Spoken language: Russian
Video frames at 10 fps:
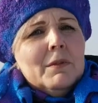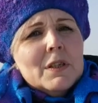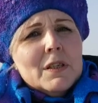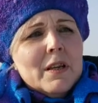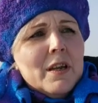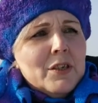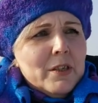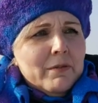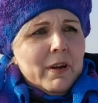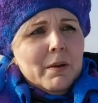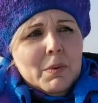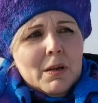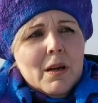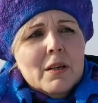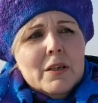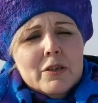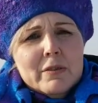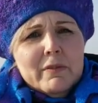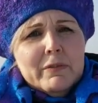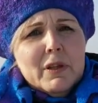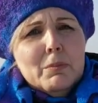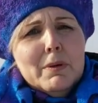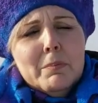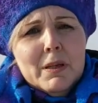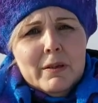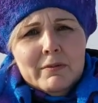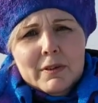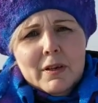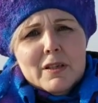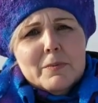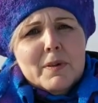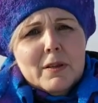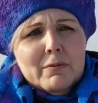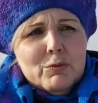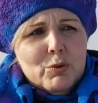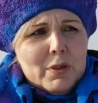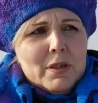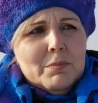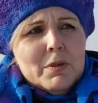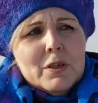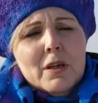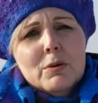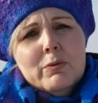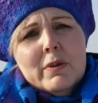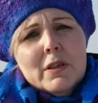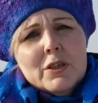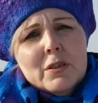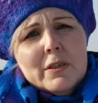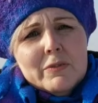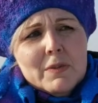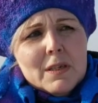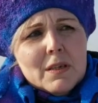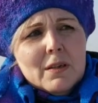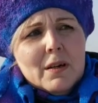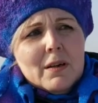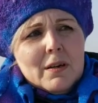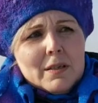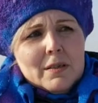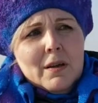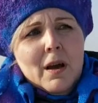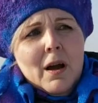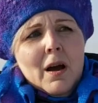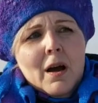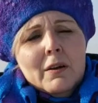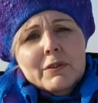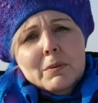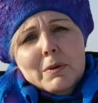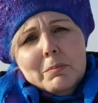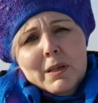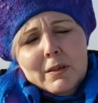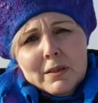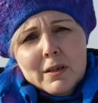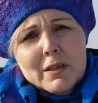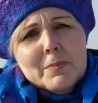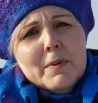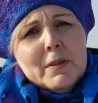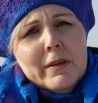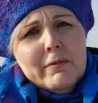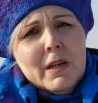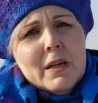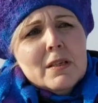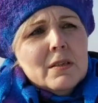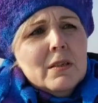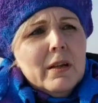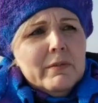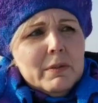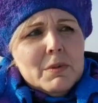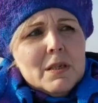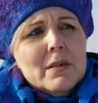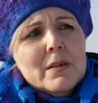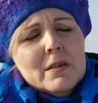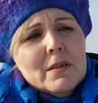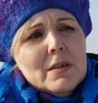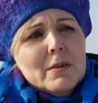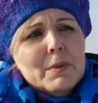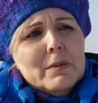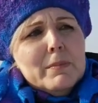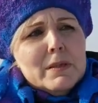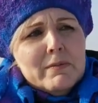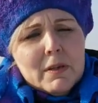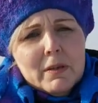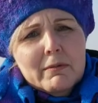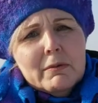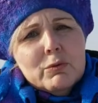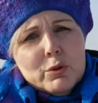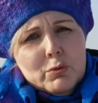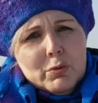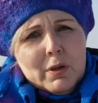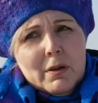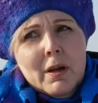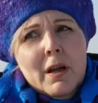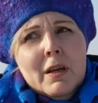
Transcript: В настоящее время количество автомобильного транспорта в городе Бишкек увеличилось несколько раз. Автомобильный транспорт является главным загрязнителем атмосферного воздуха.